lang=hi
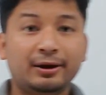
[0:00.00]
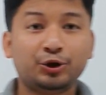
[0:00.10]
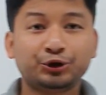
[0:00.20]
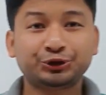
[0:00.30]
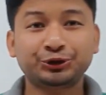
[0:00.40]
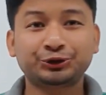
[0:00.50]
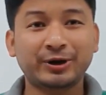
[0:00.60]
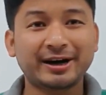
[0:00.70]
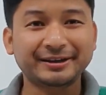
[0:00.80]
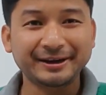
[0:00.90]
हेलो दोस्तों
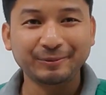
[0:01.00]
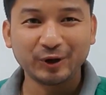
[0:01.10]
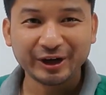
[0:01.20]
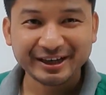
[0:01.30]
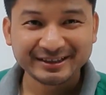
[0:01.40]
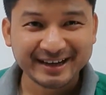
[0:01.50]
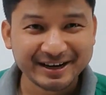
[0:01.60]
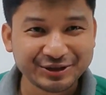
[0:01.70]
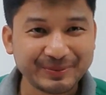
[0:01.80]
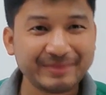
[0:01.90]
स्वागत है पॉलिटेक्निक
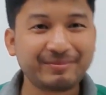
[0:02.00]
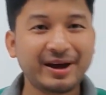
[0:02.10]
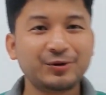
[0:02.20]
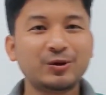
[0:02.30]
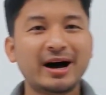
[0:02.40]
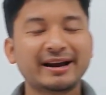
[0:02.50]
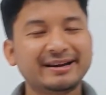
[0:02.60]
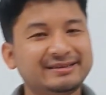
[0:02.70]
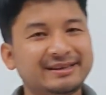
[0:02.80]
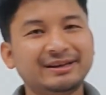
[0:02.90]
स्टार्स पे मैं हूँ आर
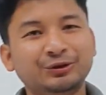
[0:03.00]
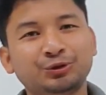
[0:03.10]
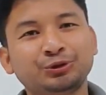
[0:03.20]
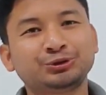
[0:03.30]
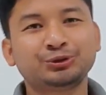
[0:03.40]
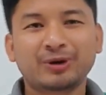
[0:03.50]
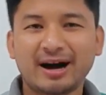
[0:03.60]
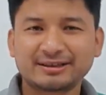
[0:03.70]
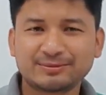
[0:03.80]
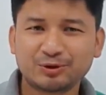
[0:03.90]
के सिंह तो दोस्तों
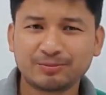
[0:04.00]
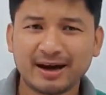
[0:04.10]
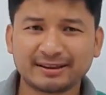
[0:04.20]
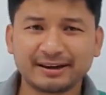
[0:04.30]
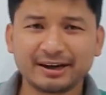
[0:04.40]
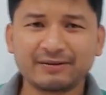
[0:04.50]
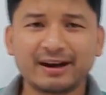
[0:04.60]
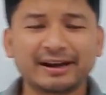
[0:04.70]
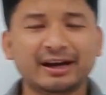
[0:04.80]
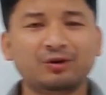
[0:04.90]
आज हम लोग बात करने
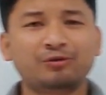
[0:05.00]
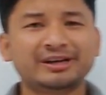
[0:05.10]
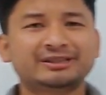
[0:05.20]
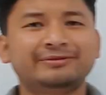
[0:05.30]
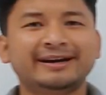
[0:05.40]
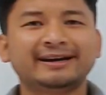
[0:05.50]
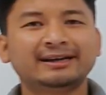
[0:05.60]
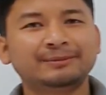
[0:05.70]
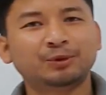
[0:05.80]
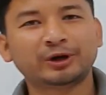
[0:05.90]
वाले हैं वेस्ट
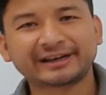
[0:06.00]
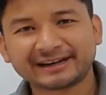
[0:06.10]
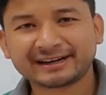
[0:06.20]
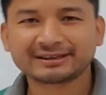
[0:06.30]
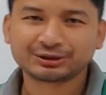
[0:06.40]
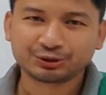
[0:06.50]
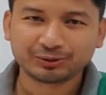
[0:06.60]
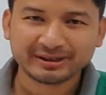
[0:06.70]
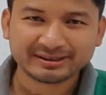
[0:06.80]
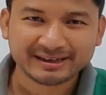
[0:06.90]
बंगाल पॉलिटेक्निक
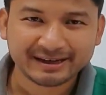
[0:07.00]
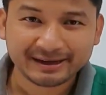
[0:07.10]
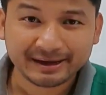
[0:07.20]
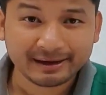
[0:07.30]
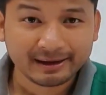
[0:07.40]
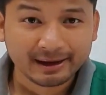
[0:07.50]
स्टूडेंट्स के लिए